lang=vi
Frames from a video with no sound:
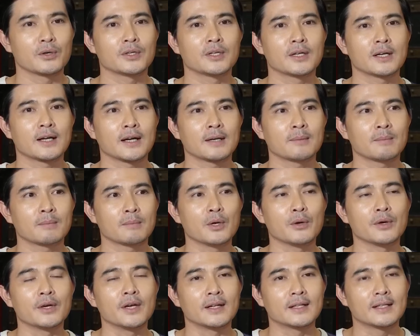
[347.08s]
sẽ có những cách
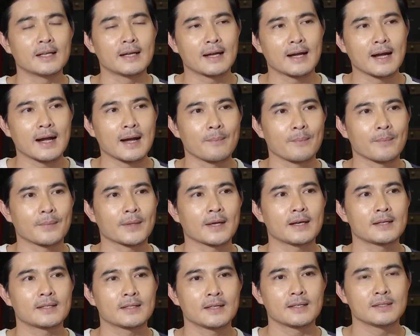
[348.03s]
biểu hiện tình cảm,
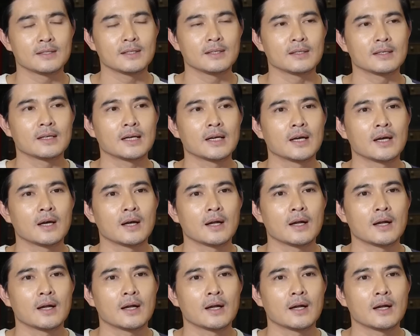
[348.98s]
cách xây dựng